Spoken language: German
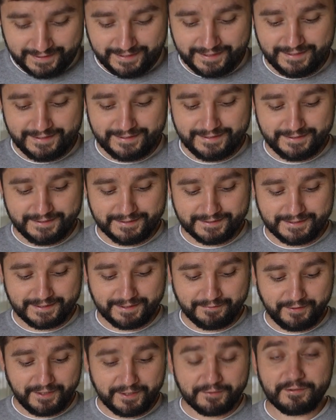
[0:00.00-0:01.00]
Äh,
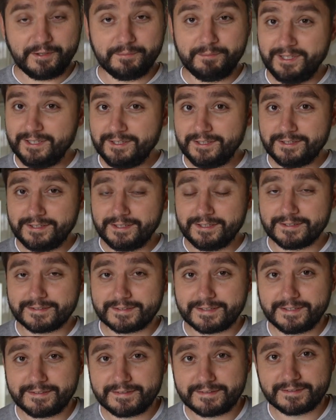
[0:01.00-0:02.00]
da war eine Familie, die
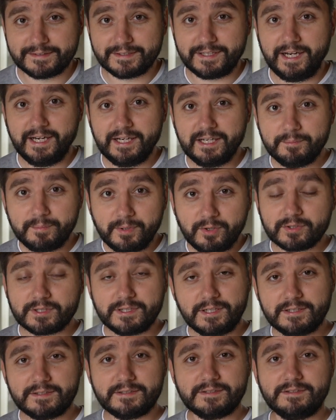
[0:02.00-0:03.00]
das Ganze
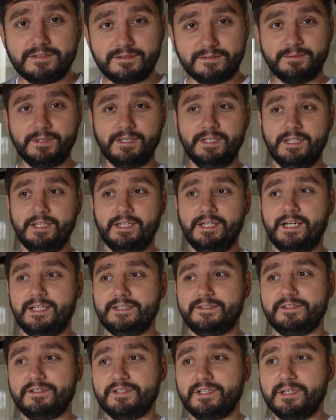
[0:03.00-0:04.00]
eingebaut hatte,
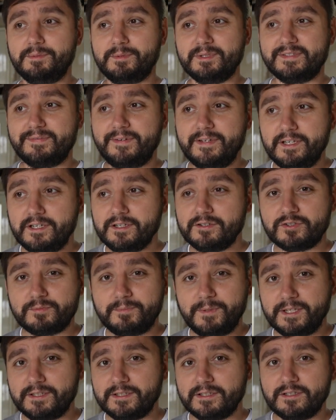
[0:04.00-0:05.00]
hat sich dann aber zwei Jahre
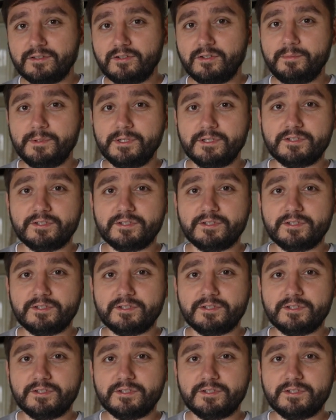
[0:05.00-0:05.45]
später dann nochmal